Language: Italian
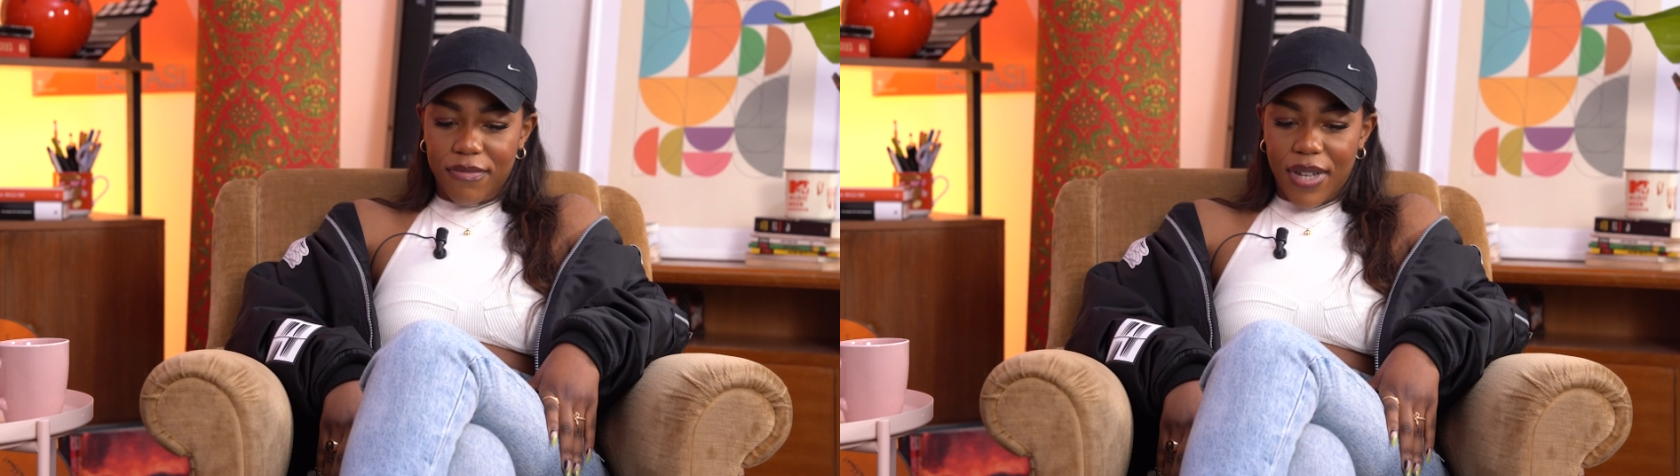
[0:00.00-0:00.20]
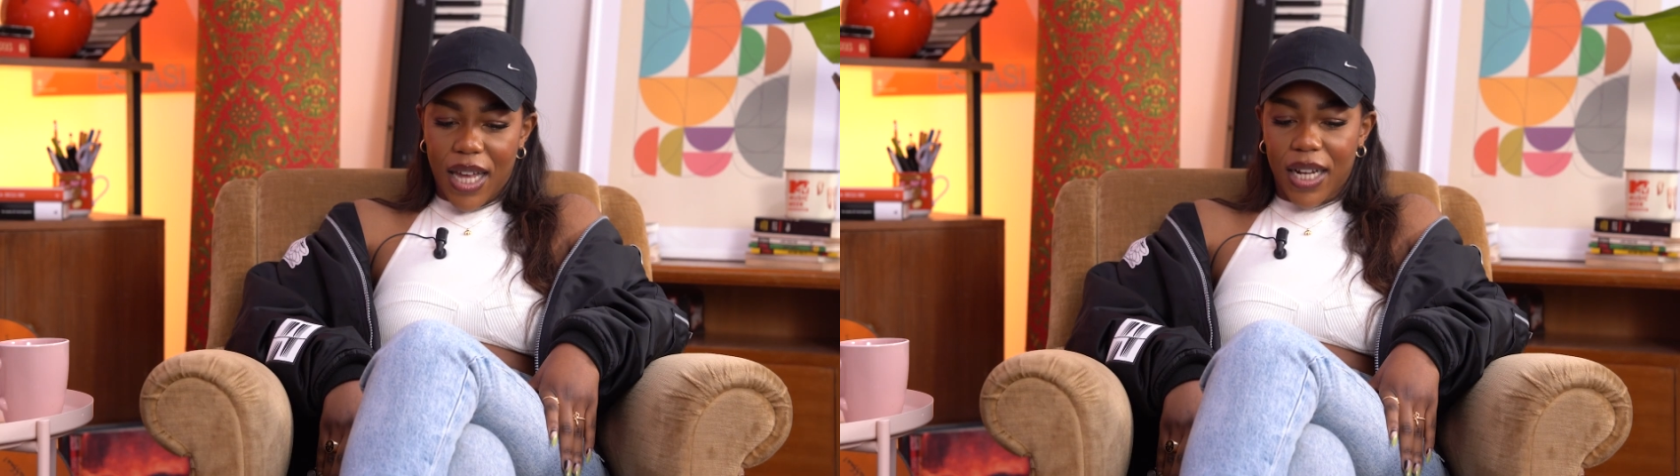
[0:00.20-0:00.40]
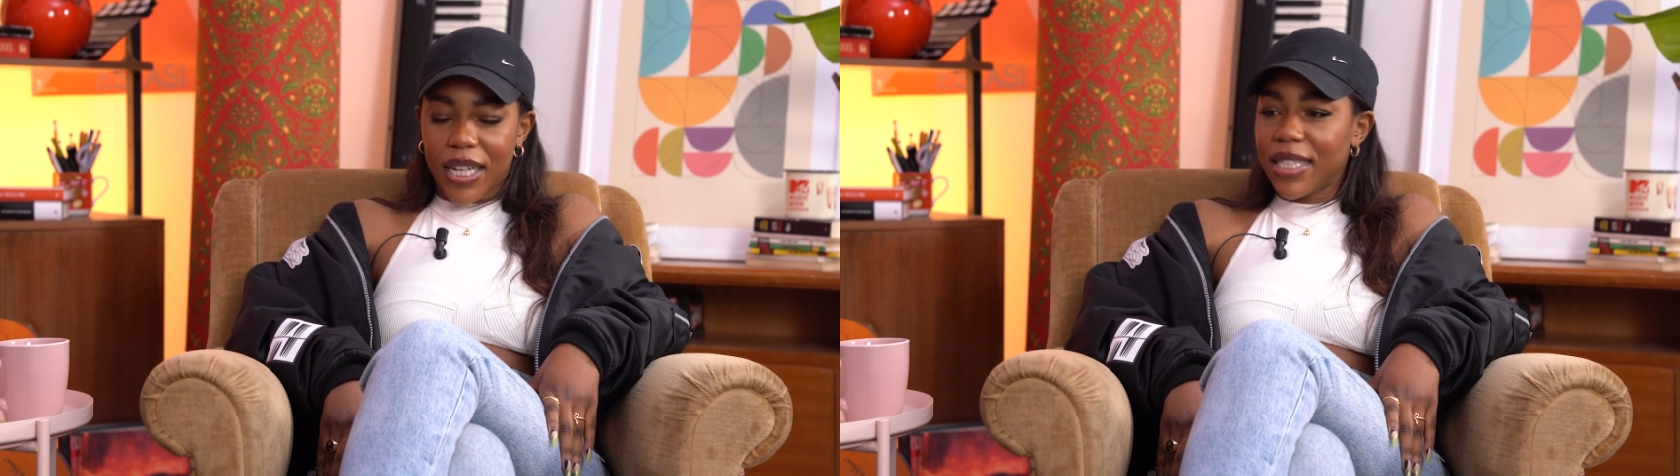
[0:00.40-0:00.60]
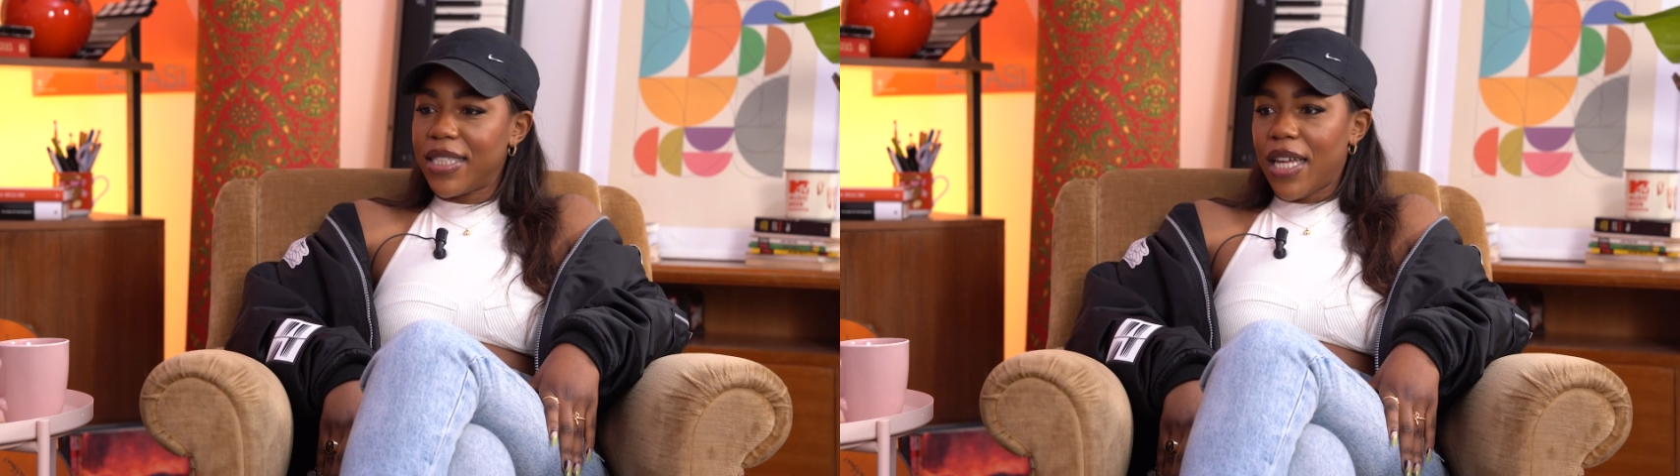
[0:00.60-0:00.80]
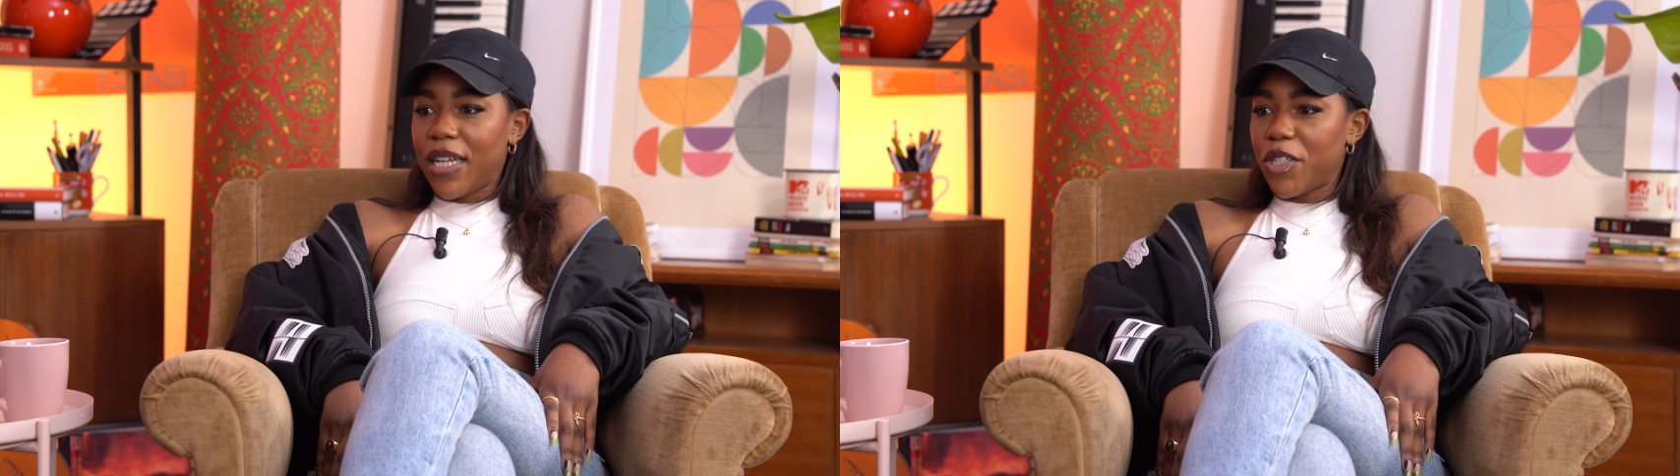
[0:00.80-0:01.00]
era in
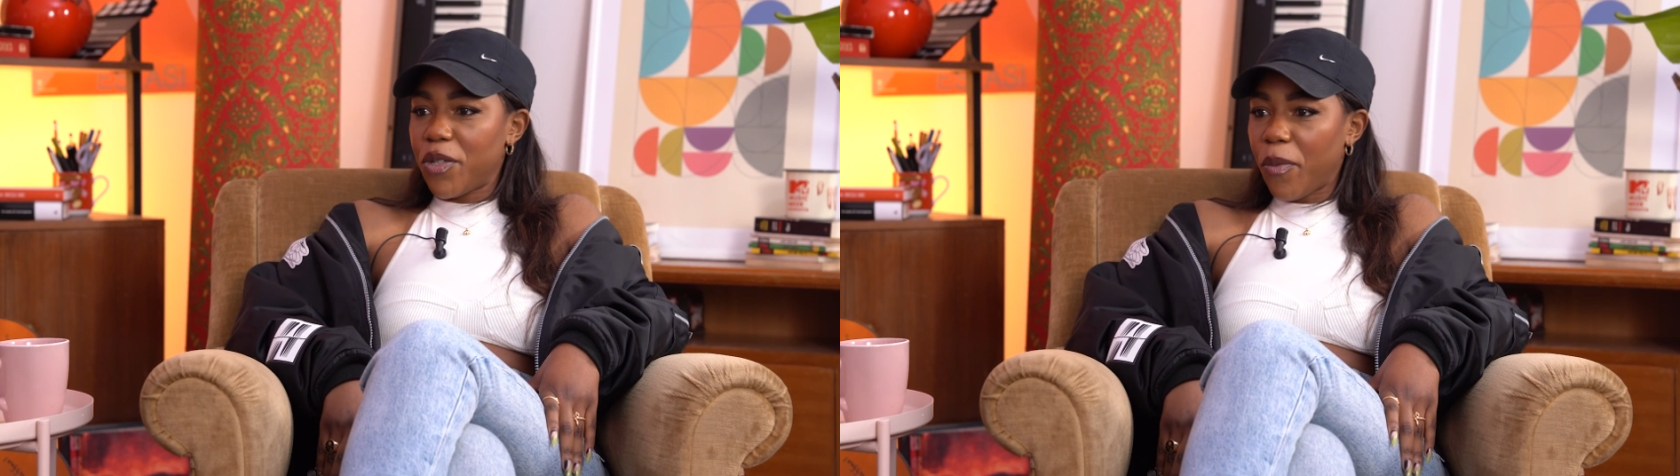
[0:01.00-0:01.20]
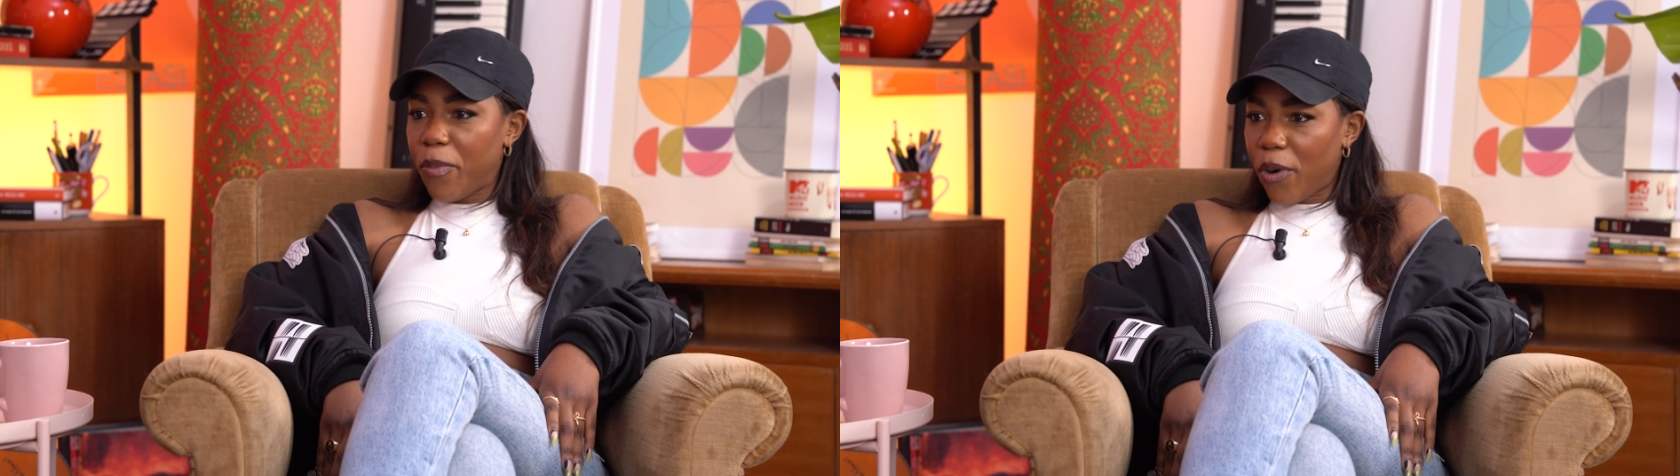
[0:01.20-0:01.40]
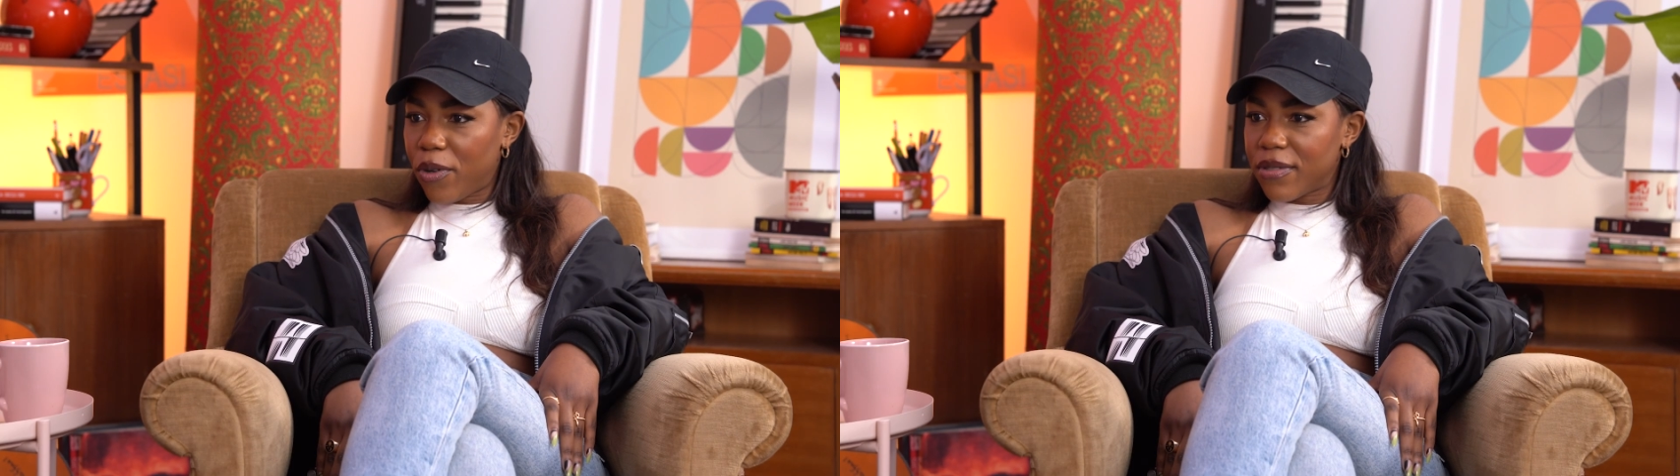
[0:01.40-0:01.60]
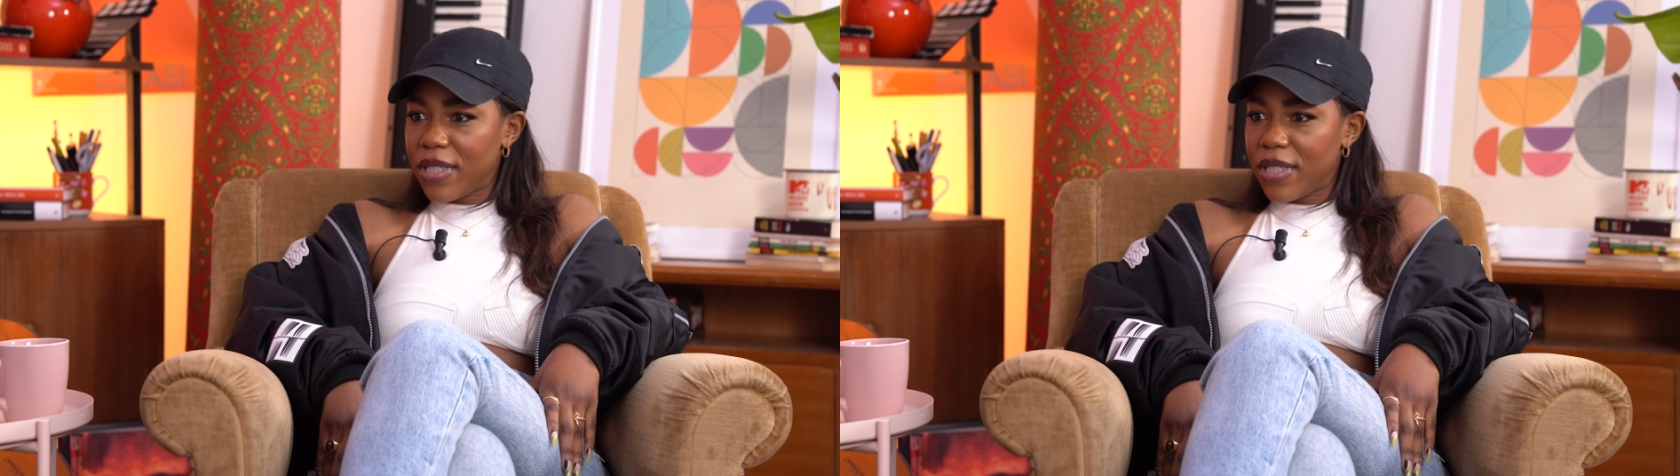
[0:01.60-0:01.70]
cantiere già da un po',